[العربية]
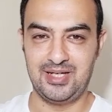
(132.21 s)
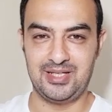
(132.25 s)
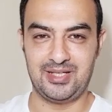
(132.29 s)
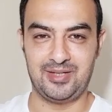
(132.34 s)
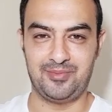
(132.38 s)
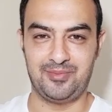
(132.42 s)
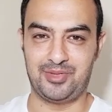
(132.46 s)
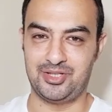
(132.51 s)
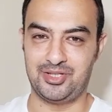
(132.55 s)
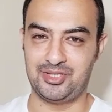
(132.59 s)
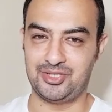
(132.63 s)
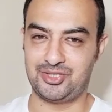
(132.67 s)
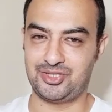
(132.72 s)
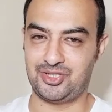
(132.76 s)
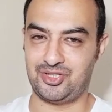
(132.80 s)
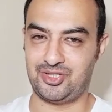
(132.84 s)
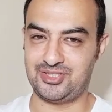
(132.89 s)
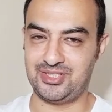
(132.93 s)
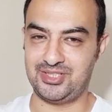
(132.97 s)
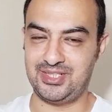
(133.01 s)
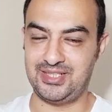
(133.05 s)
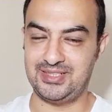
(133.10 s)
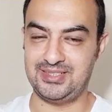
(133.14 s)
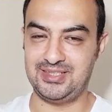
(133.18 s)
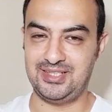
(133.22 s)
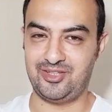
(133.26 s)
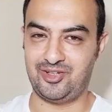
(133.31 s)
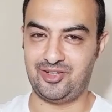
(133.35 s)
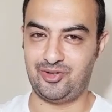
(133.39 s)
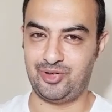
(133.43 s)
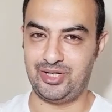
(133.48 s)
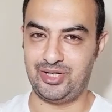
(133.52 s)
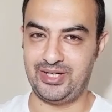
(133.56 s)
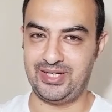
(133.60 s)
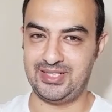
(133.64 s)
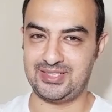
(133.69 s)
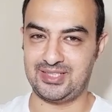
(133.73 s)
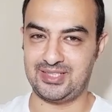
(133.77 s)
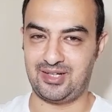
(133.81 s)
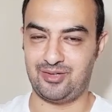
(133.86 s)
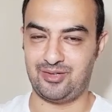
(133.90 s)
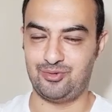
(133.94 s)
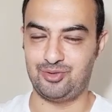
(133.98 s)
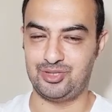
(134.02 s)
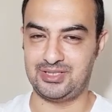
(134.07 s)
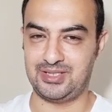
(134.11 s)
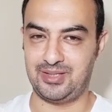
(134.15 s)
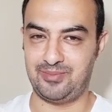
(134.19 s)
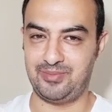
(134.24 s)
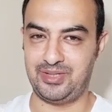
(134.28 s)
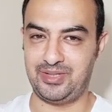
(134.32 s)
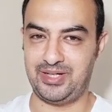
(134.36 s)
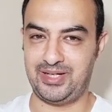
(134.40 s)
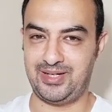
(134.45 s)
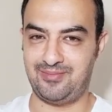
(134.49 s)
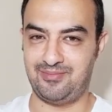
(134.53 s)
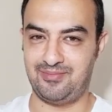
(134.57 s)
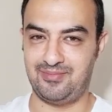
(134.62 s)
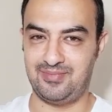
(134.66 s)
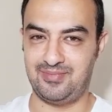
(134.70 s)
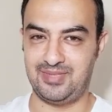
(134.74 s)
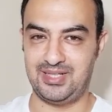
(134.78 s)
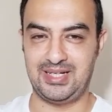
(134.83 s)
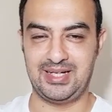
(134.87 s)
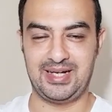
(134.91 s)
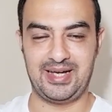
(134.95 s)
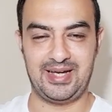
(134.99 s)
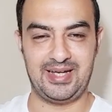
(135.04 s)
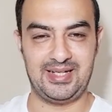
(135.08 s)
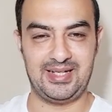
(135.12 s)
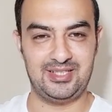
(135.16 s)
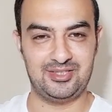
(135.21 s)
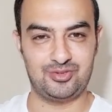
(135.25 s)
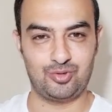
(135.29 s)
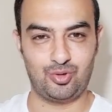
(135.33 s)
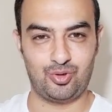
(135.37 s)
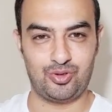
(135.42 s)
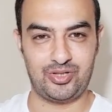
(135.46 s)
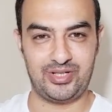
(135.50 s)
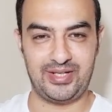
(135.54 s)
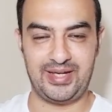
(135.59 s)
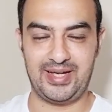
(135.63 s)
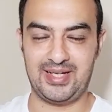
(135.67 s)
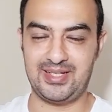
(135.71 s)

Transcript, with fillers: يمكن الشخصيه دي كويسه والتمام اللي جايه لي دغري